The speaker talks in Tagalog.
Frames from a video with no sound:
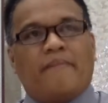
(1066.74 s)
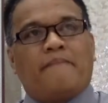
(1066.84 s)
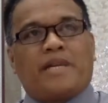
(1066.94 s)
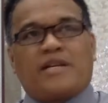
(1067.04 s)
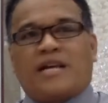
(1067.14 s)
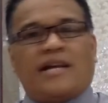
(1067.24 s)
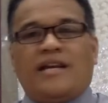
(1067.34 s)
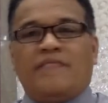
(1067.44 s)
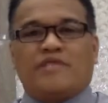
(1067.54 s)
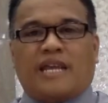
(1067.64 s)
Pero
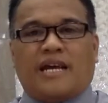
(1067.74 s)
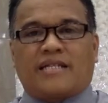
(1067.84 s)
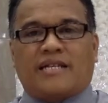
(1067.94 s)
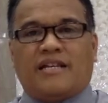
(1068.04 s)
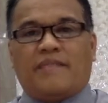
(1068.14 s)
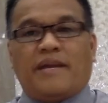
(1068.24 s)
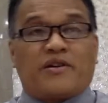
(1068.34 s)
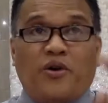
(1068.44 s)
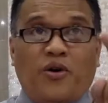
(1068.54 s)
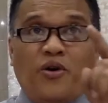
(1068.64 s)
nalilimutan natin na
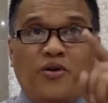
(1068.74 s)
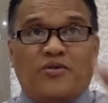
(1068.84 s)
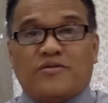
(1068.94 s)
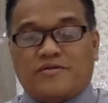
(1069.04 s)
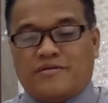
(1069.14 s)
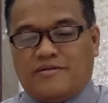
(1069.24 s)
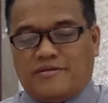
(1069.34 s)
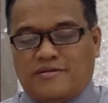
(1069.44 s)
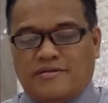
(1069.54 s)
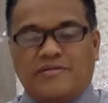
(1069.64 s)
mayroong
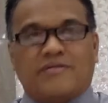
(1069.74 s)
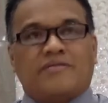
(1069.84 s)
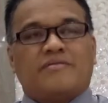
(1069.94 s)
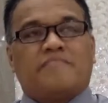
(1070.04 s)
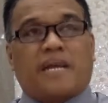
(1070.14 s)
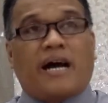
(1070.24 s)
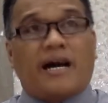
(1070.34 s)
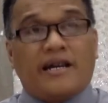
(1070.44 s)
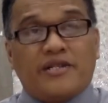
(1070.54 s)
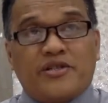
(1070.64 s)

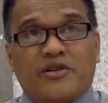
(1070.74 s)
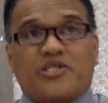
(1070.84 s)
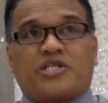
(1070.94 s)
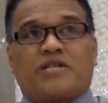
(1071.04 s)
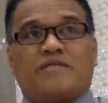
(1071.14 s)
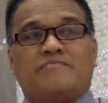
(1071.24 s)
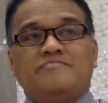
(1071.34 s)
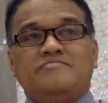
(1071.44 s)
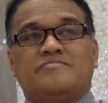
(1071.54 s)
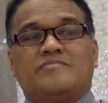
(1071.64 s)
paraan ng Diyos.
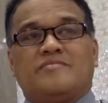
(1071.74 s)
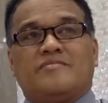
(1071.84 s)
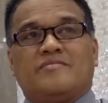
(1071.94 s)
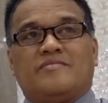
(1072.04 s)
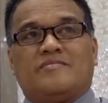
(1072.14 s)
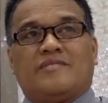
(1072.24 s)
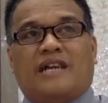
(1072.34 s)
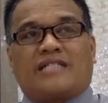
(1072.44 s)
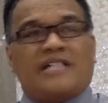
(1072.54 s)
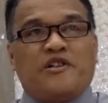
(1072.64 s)

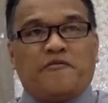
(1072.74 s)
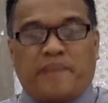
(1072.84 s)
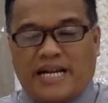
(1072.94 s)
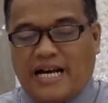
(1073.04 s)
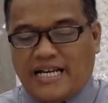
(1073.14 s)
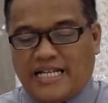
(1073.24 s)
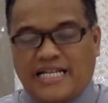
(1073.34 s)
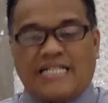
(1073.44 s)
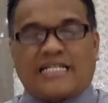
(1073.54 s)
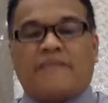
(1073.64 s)
At kanyang paraan ay
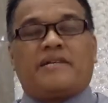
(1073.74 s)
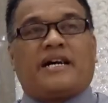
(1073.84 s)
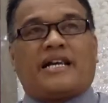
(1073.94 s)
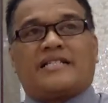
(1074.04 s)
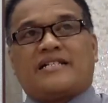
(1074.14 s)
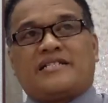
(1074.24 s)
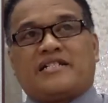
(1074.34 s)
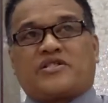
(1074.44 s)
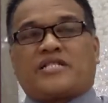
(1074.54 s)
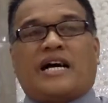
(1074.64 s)
sinasabi nga natin
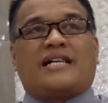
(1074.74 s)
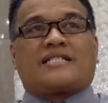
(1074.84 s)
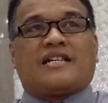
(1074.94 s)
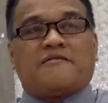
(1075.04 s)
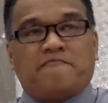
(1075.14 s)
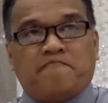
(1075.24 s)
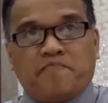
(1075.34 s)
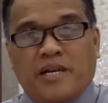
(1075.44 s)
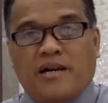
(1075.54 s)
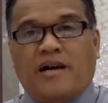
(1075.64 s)
dito sa ating
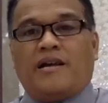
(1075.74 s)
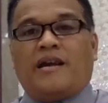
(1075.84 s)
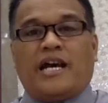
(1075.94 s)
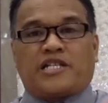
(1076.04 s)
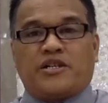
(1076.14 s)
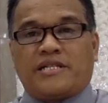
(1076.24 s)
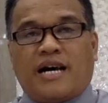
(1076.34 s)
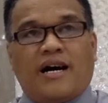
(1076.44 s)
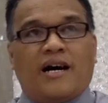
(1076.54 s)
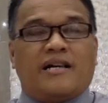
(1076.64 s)
lesson
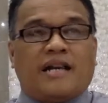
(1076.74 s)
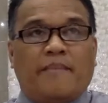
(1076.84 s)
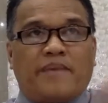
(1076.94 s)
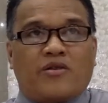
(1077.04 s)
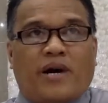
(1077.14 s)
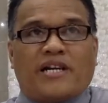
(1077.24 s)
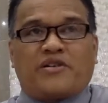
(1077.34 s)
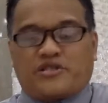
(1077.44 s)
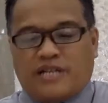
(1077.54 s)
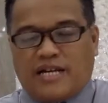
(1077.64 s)
na number one na
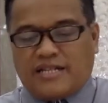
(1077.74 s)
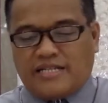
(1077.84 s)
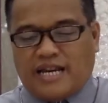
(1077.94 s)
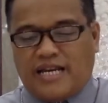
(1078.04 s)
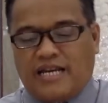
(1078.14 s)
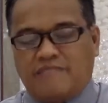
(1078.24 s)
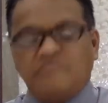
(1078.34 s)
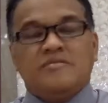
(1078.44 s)
gusto nating dalhin.